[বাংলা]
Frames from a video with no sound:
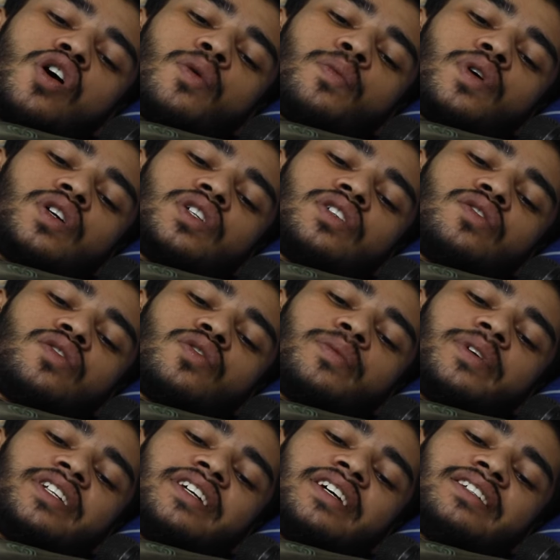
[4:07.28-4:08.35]
অপারেশন
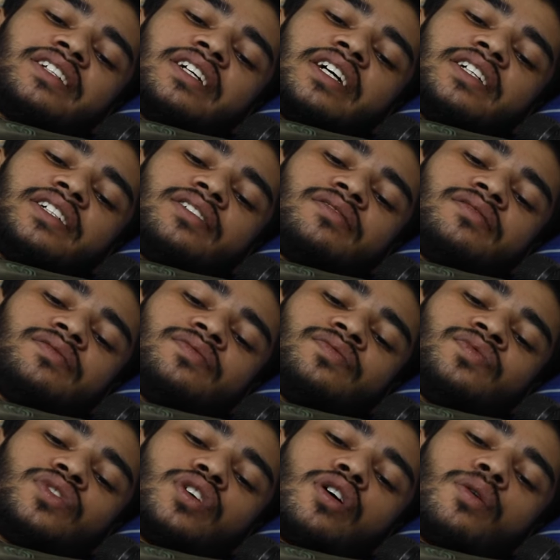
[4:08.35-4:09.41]
রুমে নিয়ে যায়
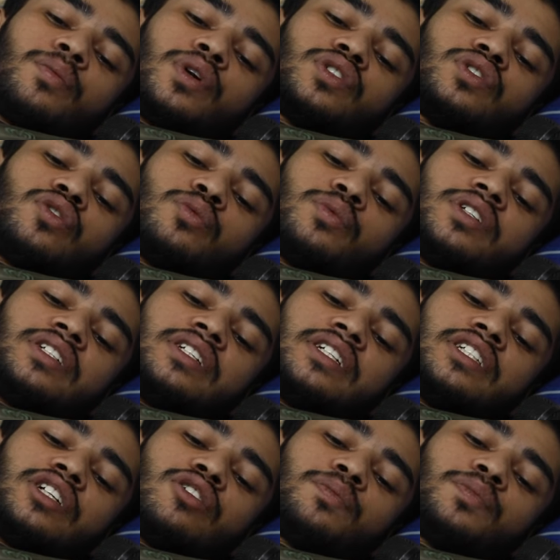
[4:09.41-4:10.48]
অপারেশন রুমে
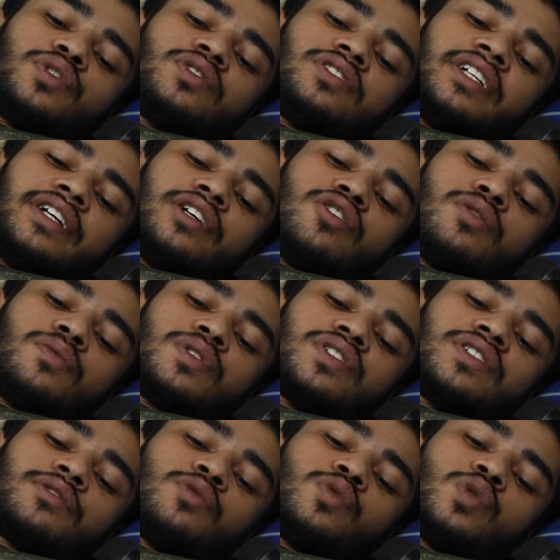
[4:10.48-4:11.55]
নিয়ে যাওয়ার পর দেখে
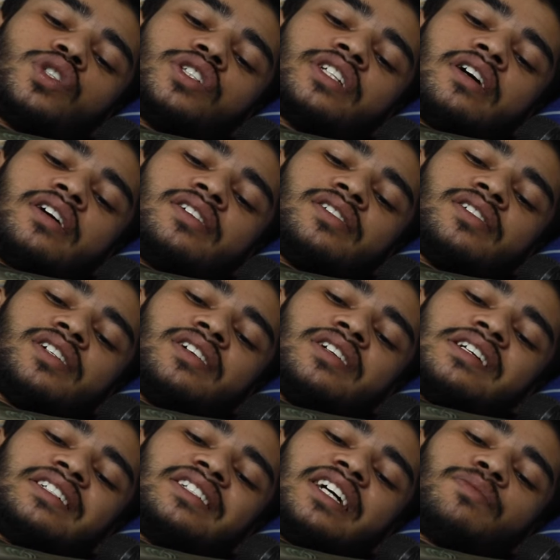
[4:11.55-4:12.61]
অবস্থা গুলিটা
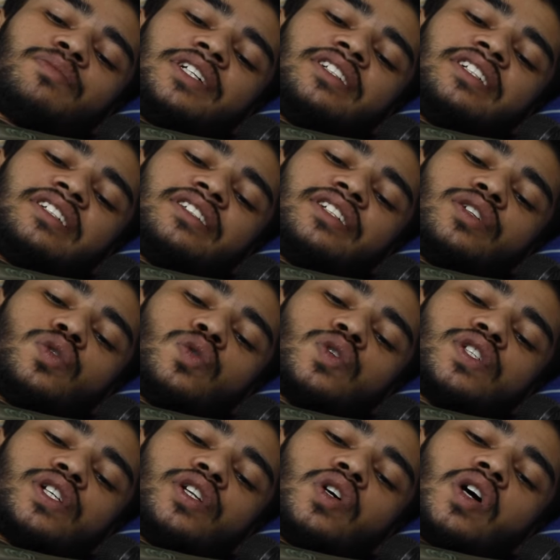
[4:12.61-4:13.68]
সামনের দিক দিয়ে
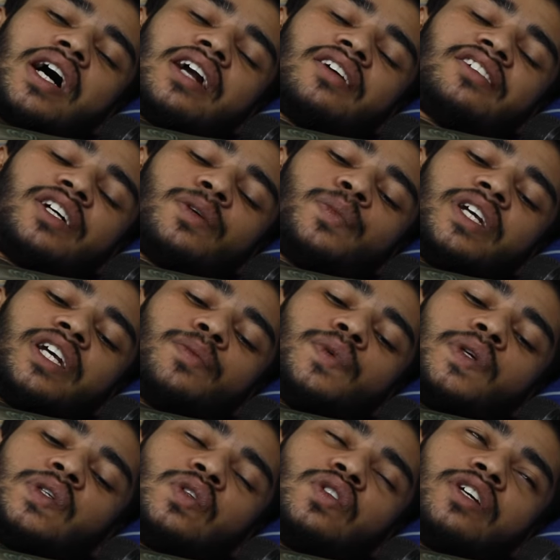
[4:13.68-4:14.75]
ঢুকছিল হাড়টা ভেঙে
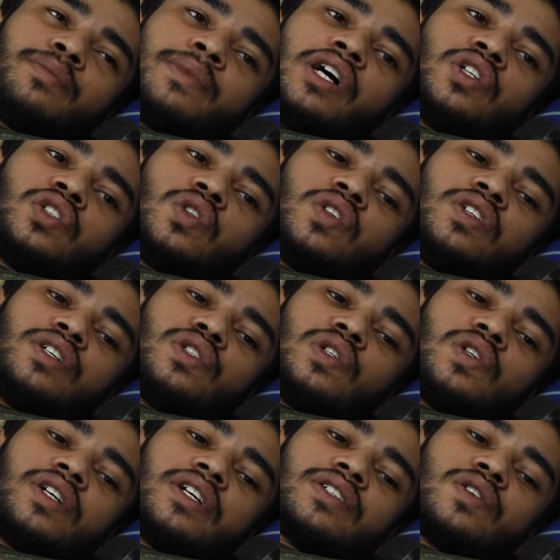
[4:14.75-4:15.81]
পিছন দিয়ে মাংস নিয়ে
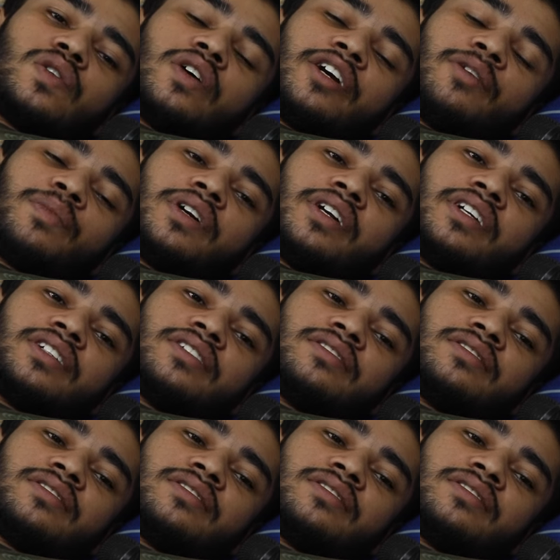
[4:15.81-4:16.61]
চলে গেছিলো একবারে